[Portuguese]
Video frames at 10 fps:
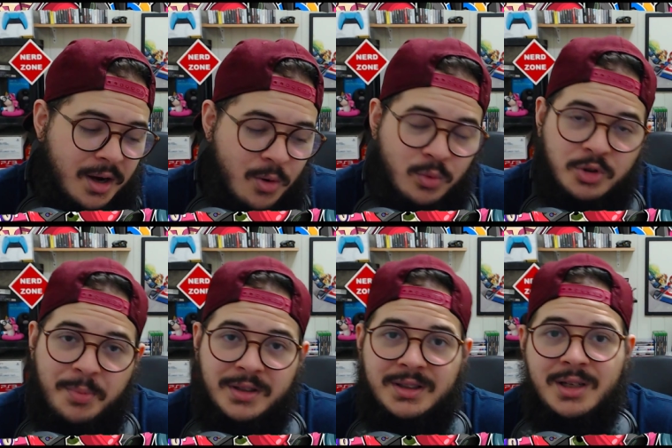alguns
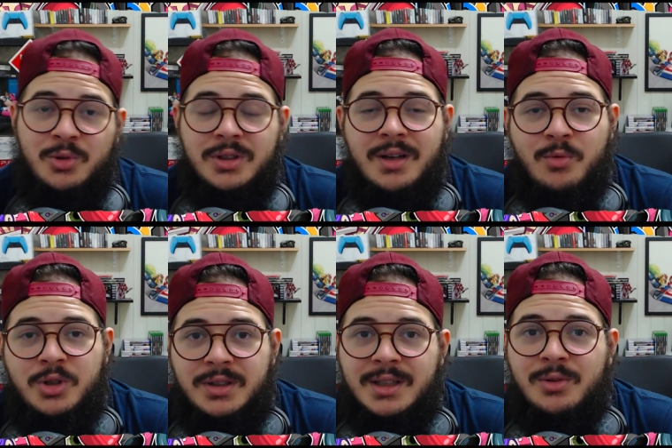parceiros que estavam
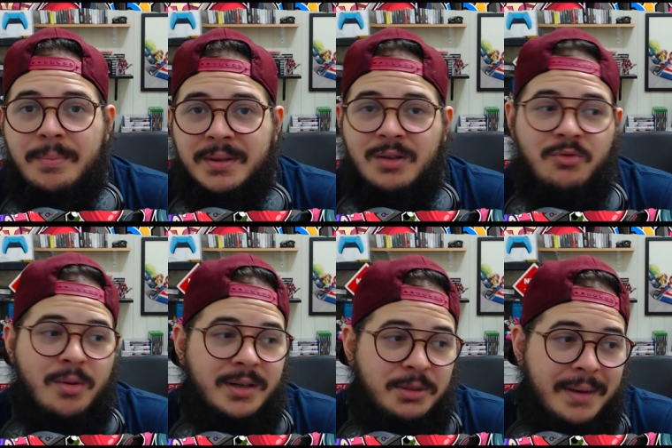utilizando da
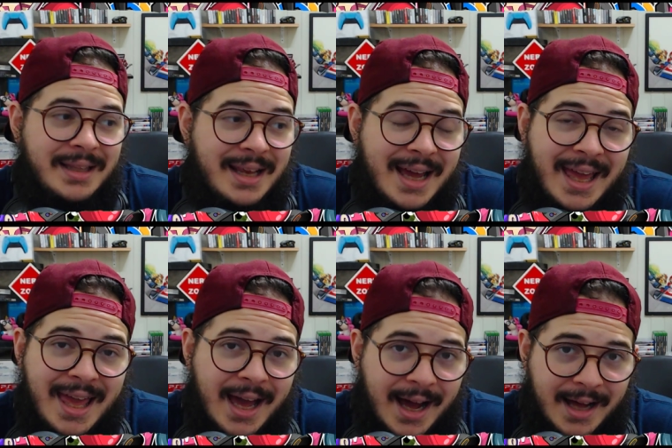plataforma de maneira
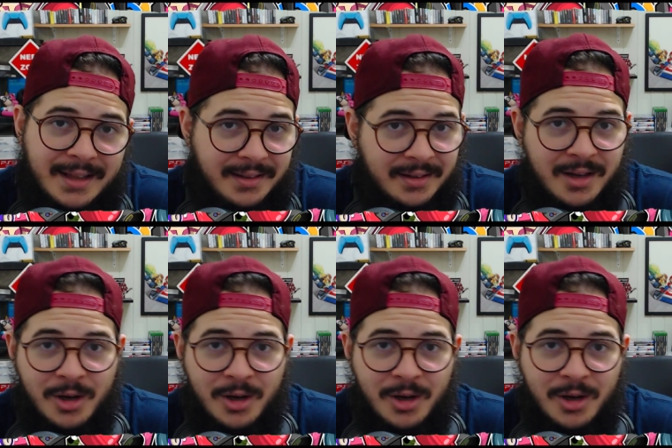errada.